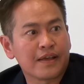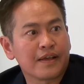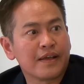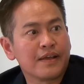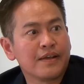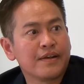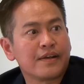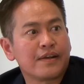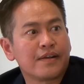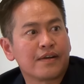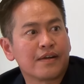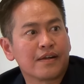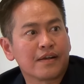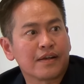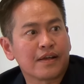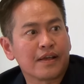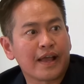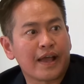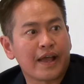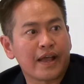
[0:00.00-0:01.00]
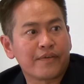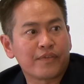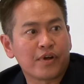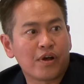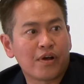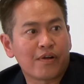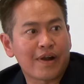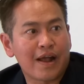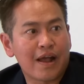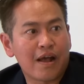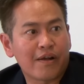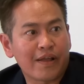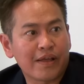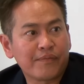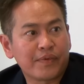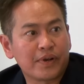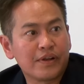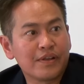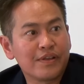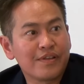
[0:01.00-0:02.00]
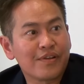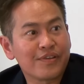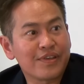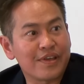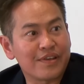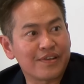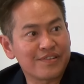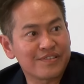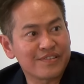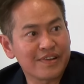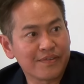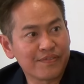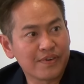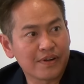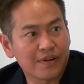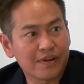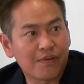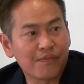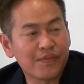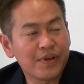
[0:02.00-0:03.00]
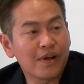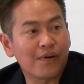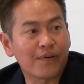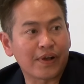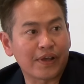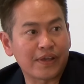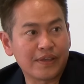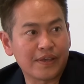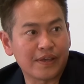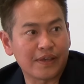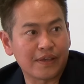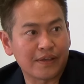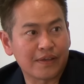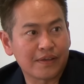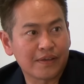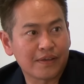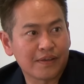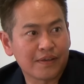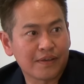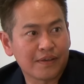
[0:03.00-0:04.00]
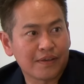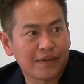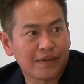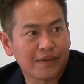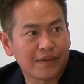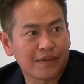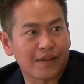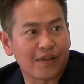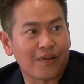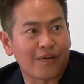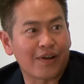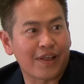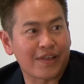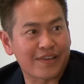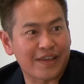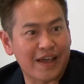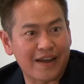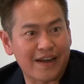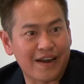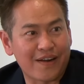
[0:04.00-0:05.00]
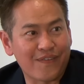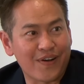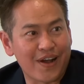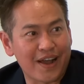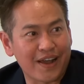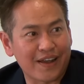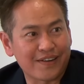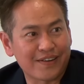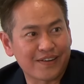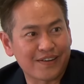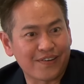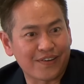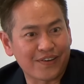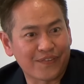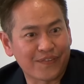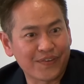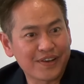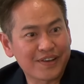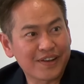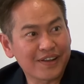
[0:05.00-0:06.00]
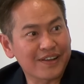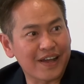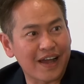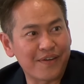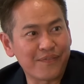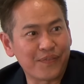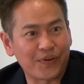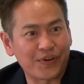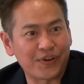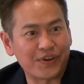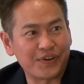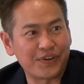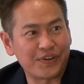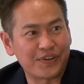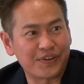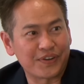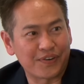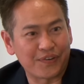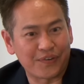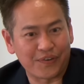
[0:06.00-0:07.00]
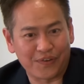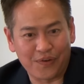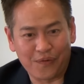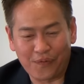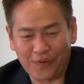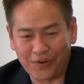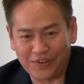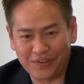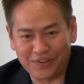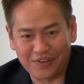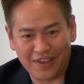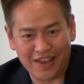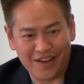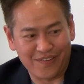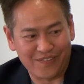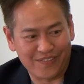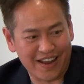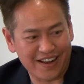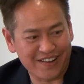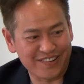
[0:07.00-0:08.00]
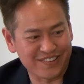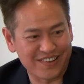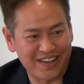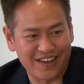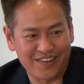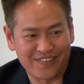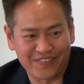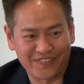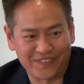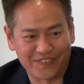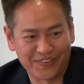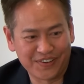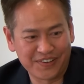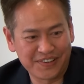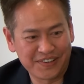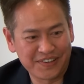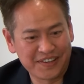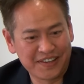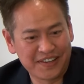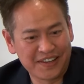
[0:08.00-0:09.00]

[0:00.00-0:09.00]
cái người đó đó cái ngày hôm đó họ ra họ thấy mình đứng nói chuyện với ship đó không biết họ nghĩ gì thì họ lại chạy ra ngoài đó họ nói với tất cả mọi người rồi gọi nhau text nhau nói